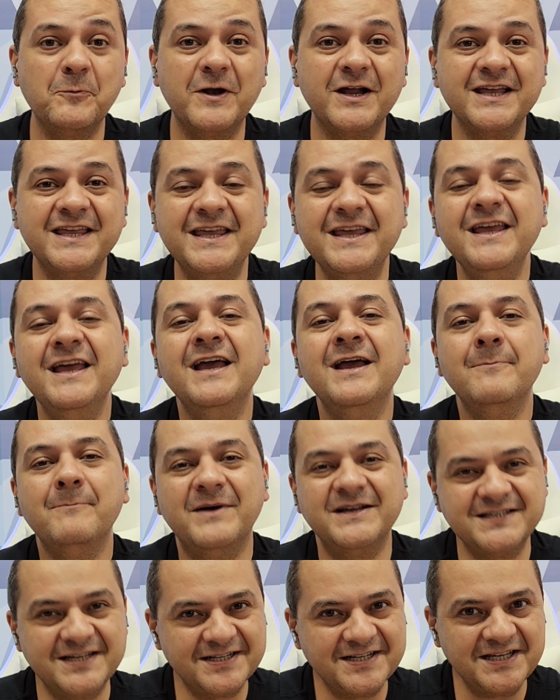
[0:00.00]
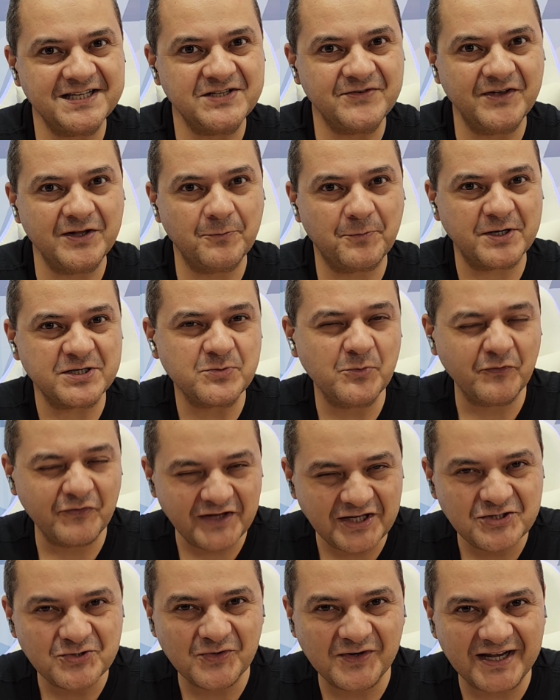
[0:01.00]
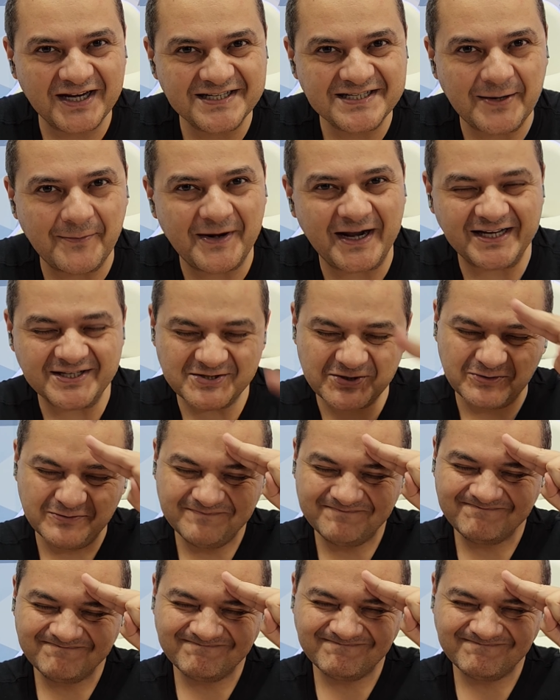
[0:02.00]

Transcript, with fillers: por aqui, mas a gente se vê no próximo vídeo. Grande abraço,